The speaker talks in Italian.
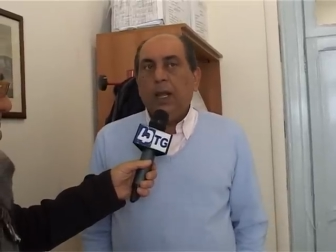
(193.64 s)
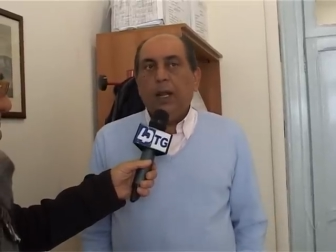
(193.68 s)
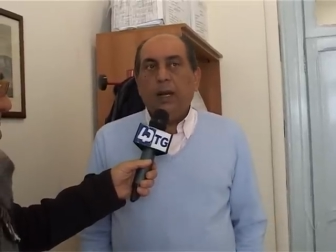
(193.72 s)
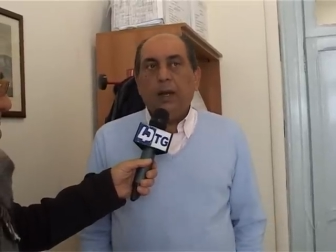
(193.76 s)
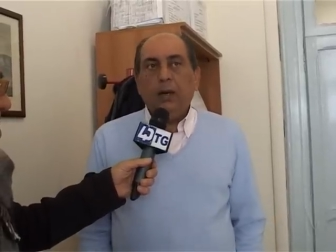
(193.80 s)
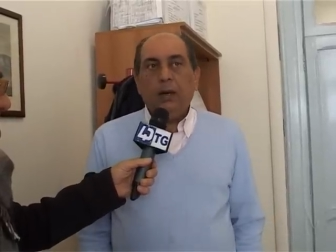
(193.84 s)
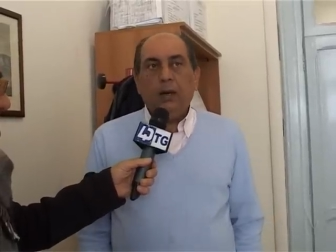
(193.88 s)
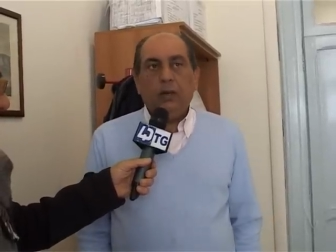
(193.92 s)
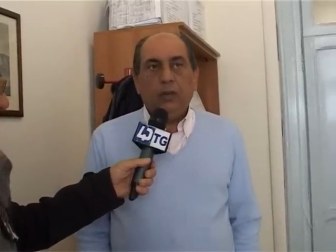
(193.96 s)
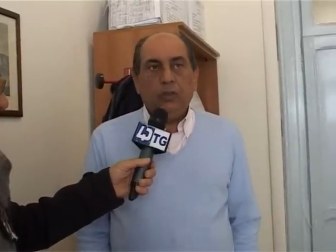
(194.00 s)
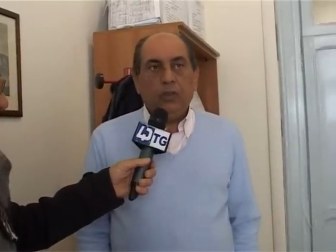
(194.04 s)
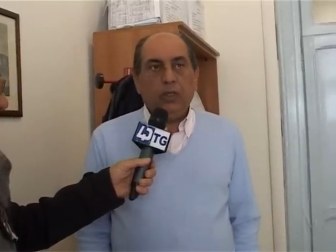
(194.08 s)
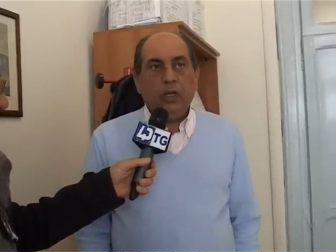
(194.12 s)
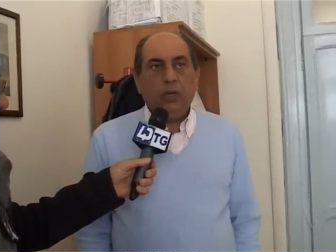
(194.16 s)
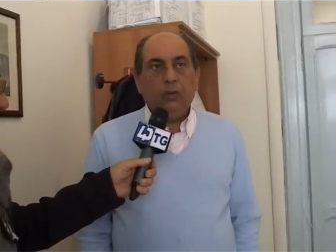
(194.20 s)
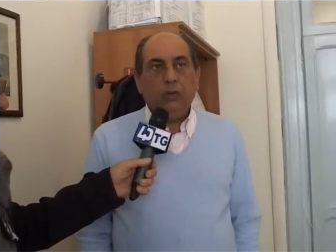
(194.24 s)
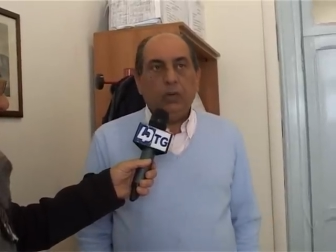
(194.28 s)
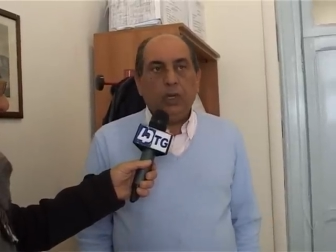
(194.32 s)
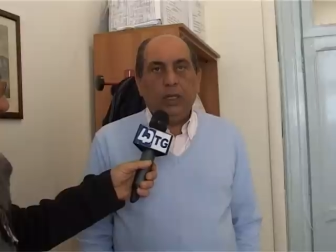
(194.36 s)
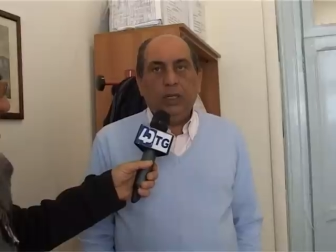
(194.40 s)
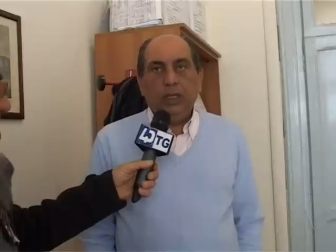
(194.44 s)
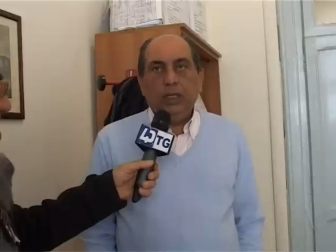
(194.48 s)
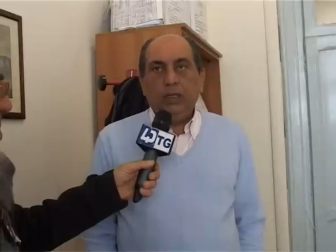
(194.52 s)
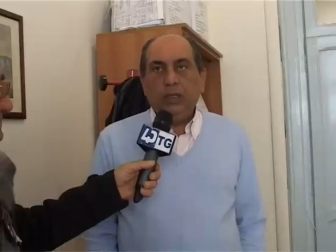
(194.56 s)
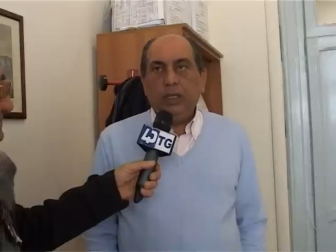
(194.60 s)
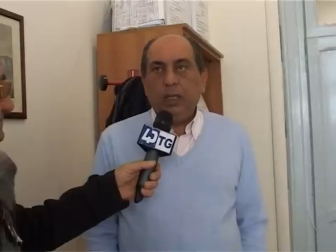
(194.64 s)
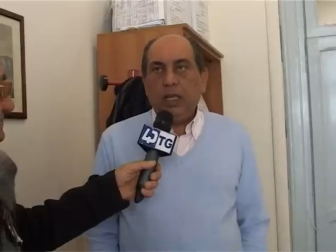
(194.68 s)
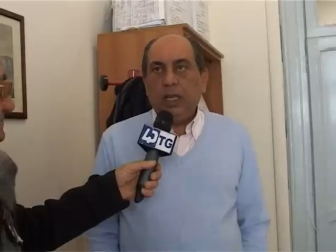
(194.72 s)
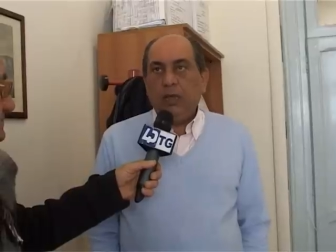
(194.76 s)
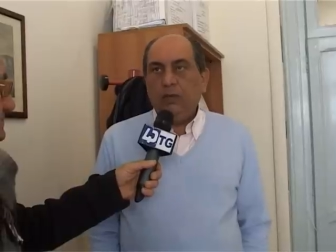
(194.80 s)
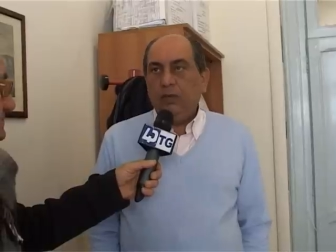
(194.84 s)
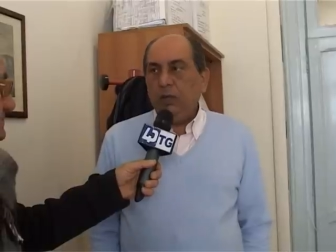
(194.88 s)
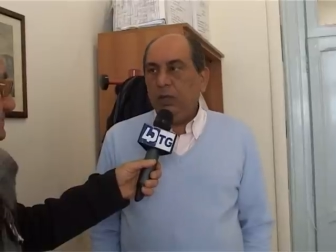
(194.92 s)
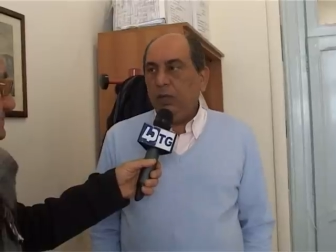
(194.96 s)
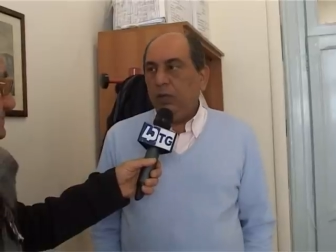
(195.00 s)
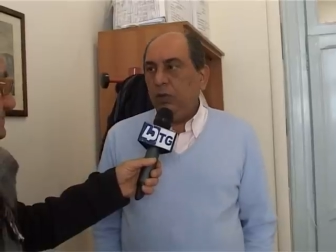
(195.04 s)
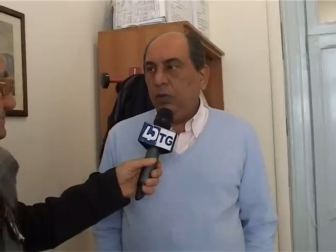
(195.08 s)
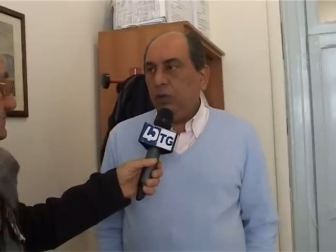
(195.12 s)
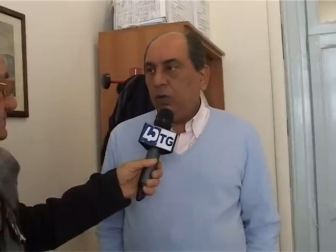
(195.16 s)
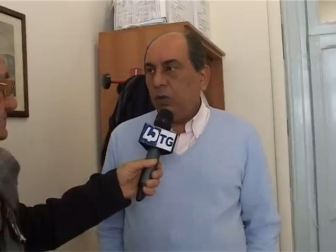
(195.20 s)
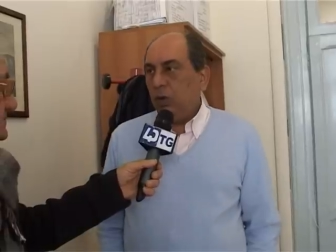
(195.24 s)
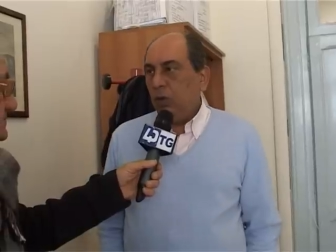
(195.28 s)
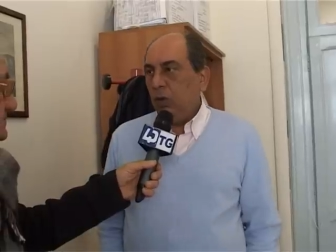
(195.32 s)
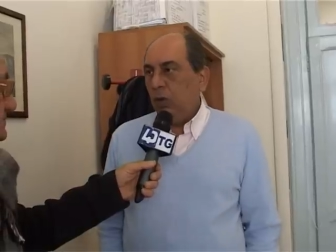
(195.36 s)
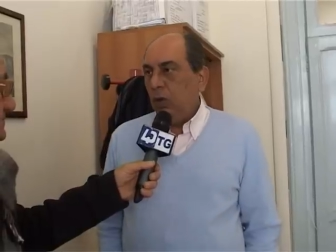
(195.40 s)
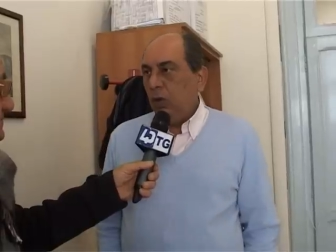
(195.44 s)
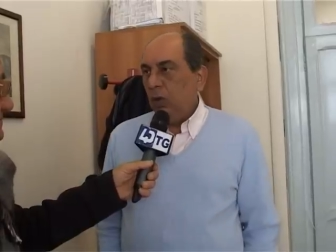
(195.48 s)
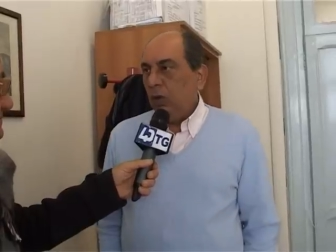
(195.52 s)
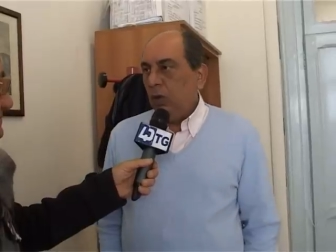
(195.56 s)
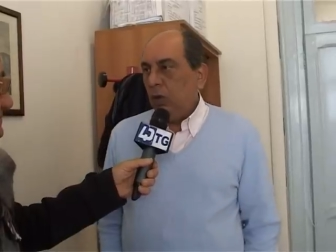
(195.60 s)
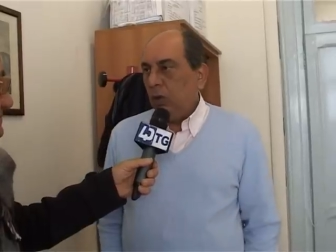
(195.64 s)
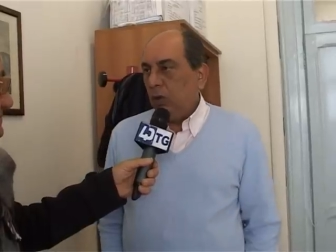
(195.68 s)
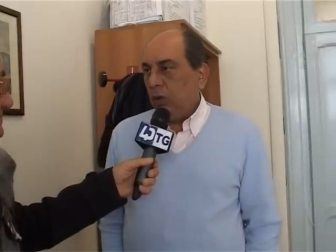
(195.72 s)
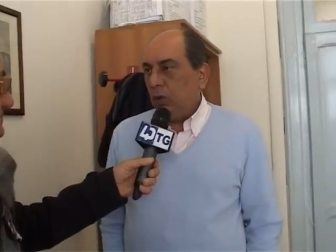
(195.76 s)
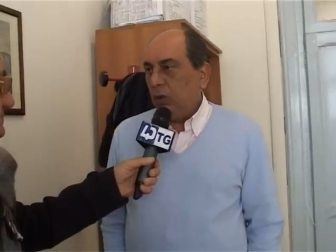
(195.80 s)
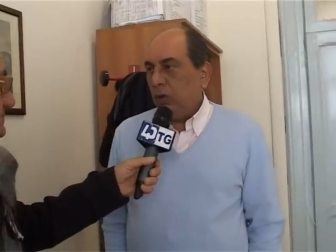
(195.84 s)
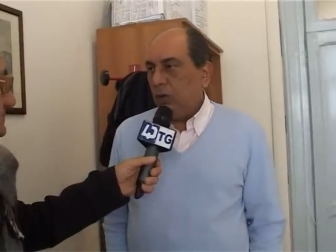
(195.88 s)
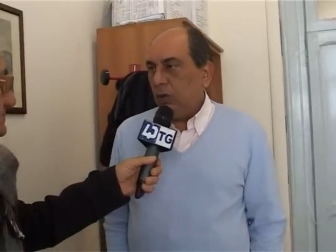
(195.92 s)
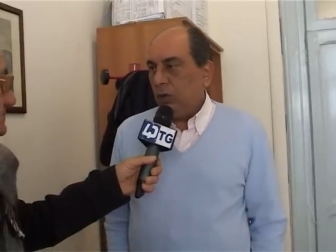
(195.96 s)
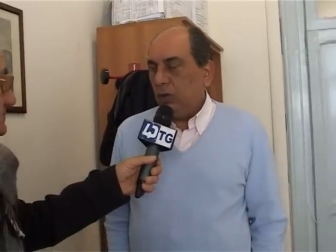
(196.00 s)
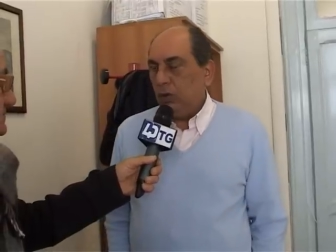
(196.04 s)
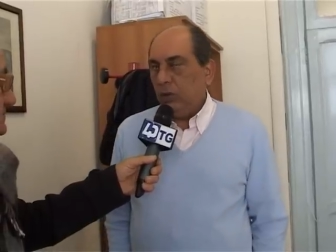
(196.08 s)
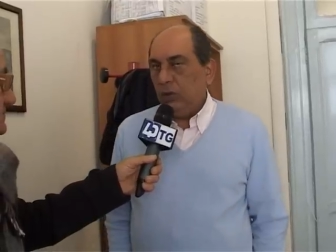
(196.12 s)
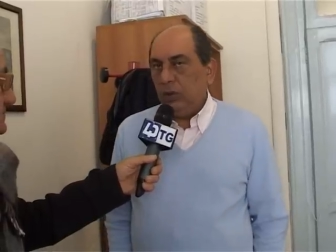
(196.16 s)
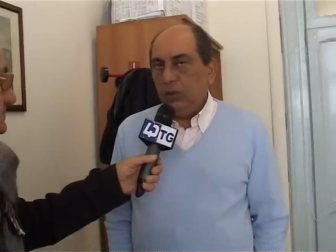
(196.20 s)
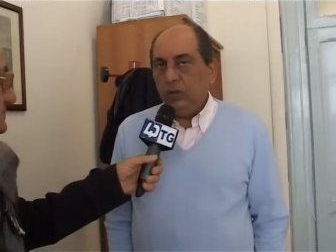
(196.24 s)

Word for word: eh, c'è una ditta che ha vinto eh,